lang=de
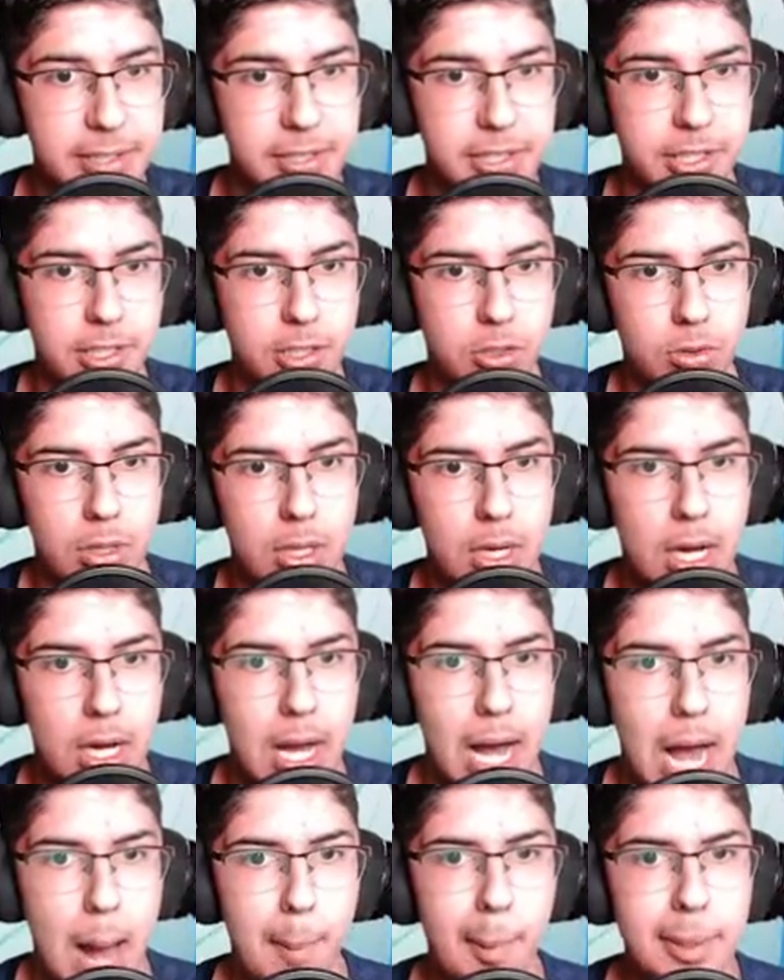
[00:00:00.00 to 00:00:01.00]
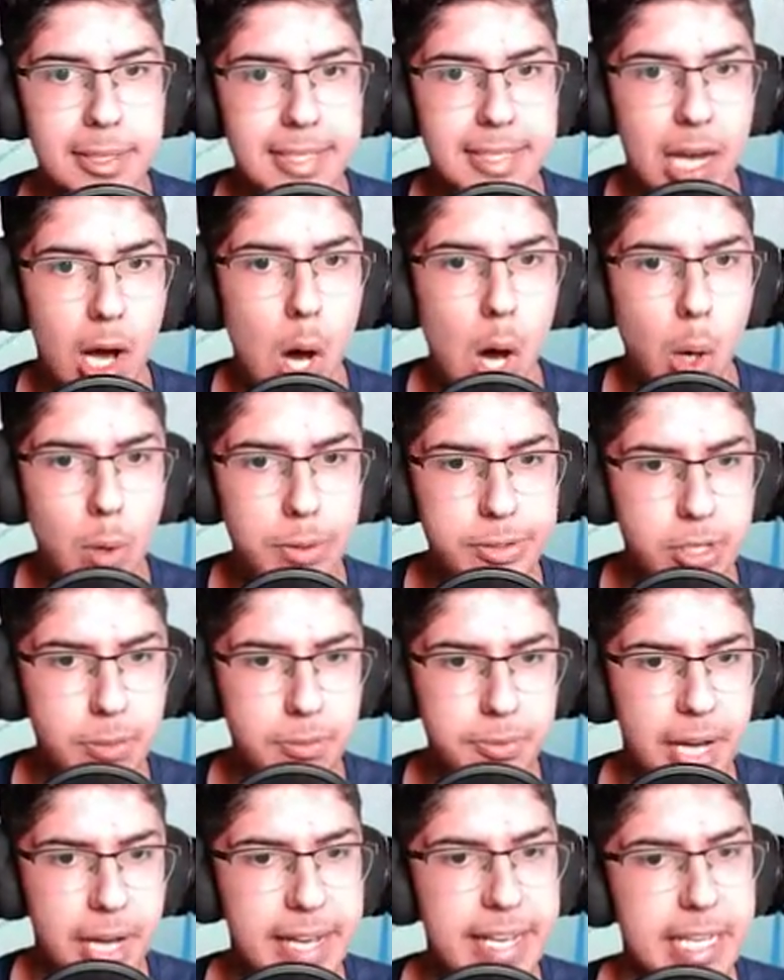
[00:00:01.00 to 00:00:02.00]
genau. Aber es ist ja auch
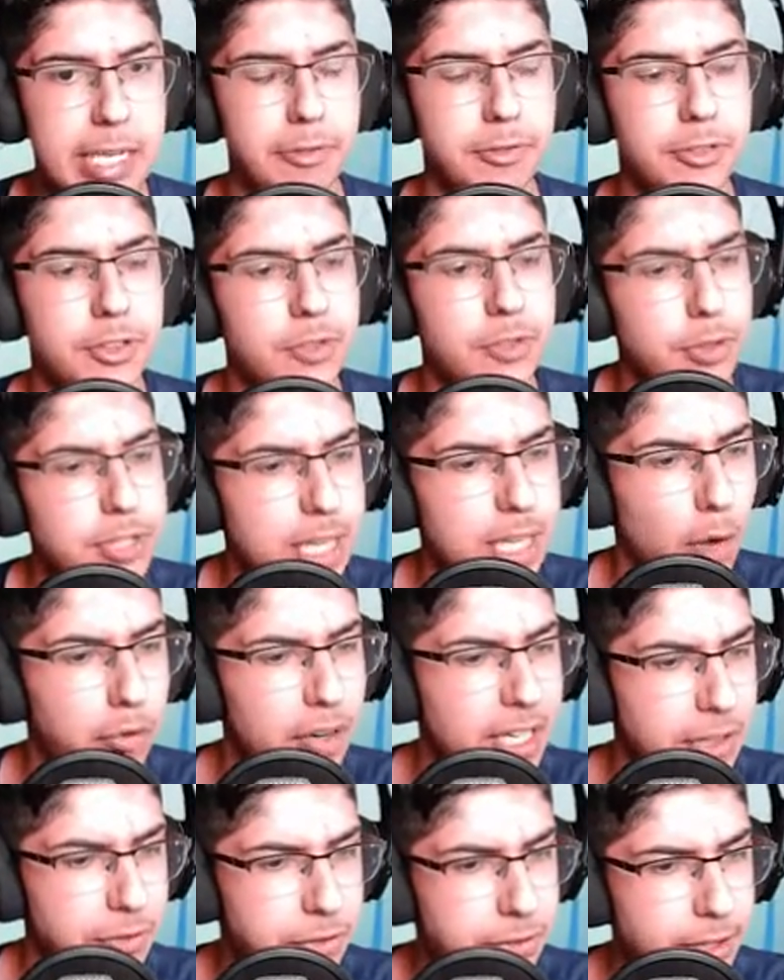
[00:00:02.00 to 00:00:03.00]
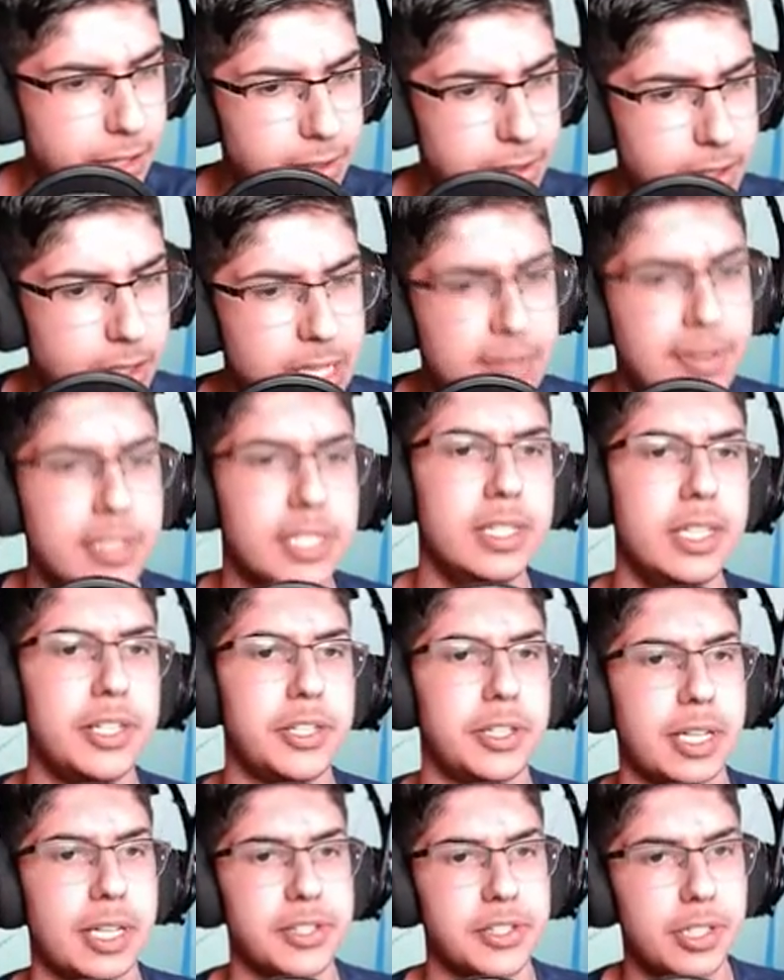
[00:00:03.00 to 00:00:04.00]
zum Teil Gift. Wird es dann auch vergiftet? Ne, wird es
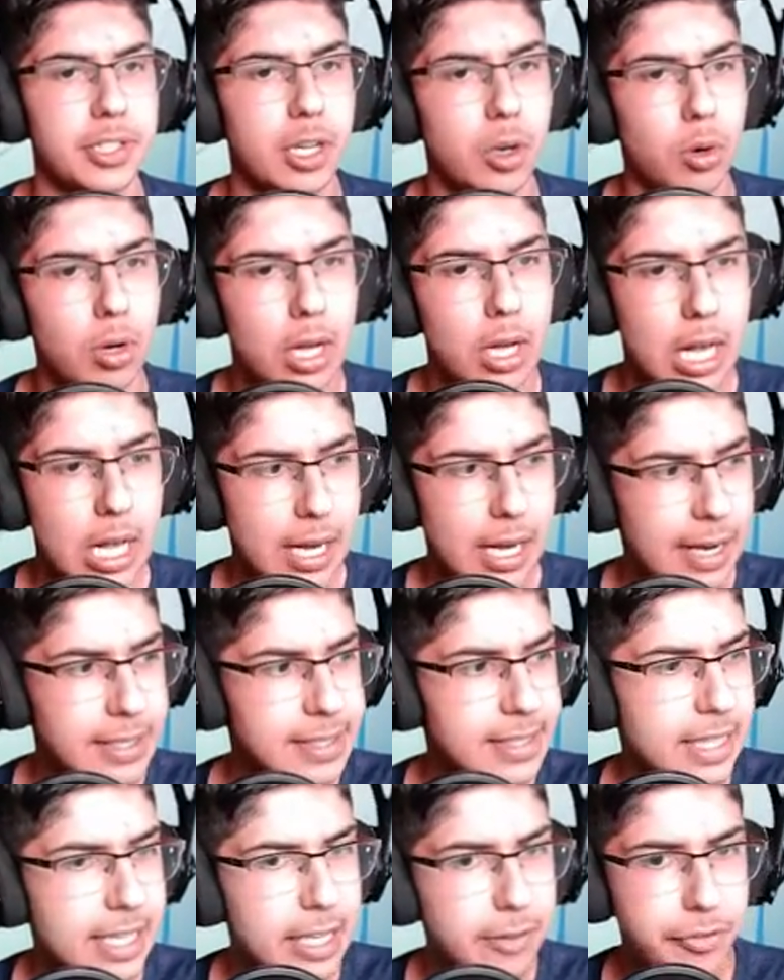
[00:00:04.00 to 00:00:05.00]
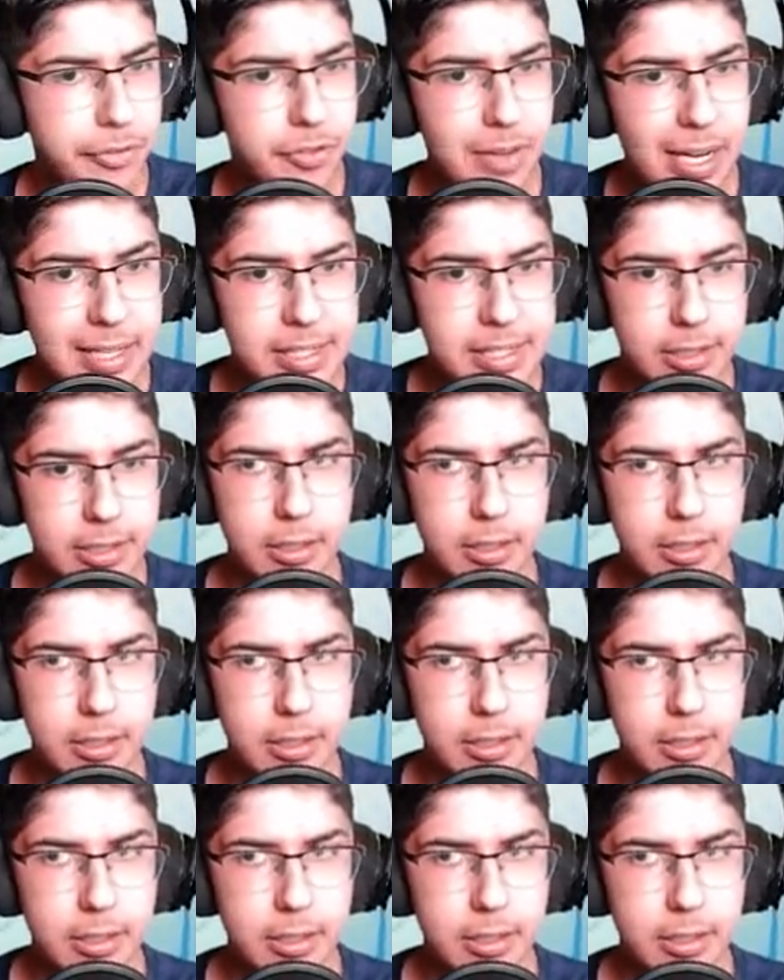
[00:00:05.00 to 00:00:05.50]
nicht, ganz genau. Es ist ja Giftpflanze